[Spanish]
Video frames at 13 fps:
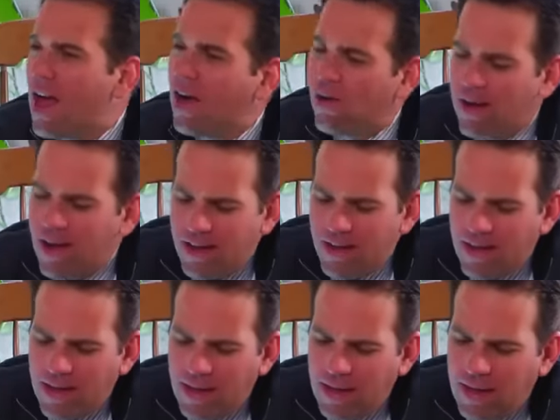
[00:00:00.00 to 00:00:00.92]
Ahora,
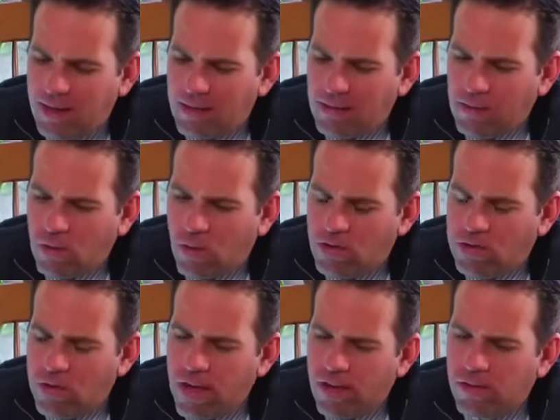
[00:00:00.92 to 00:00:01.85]
eh,
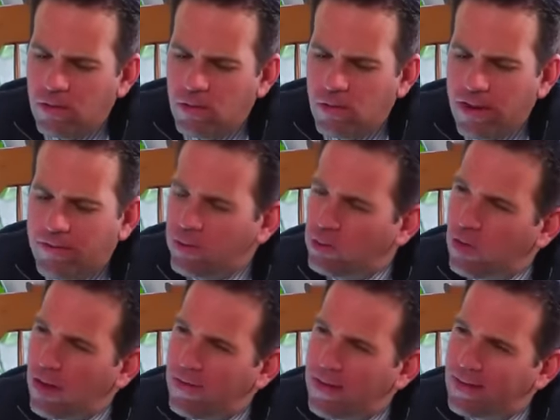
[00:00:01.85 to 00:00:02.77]
cuando tú llegas a un lugar,
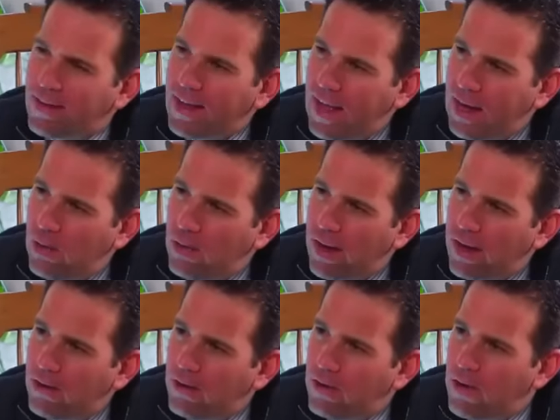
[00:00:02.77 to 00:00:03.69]
¿fotografías el
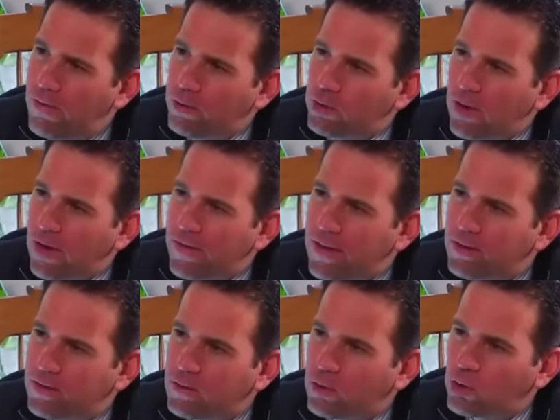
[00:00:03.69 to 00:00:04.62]
lugar o
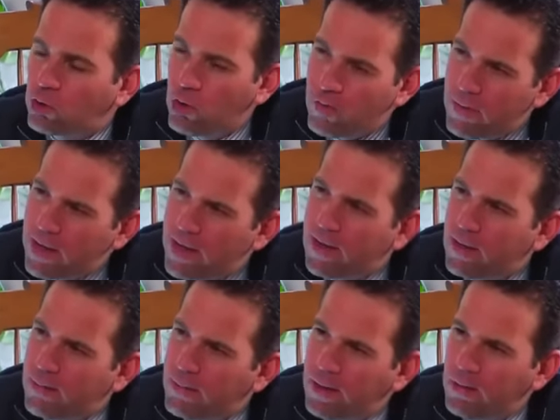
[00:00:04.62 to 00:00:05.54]
fotografías tu manera
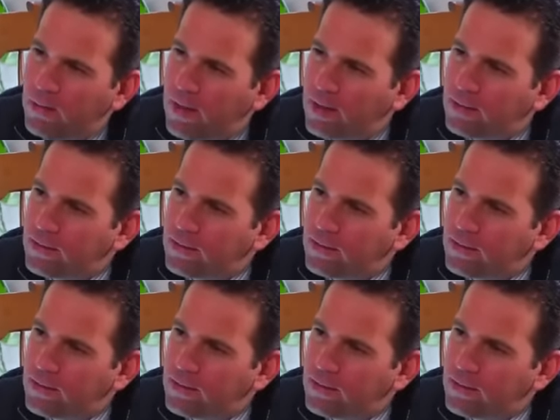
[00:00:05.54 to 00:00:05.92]
de ver el lugar?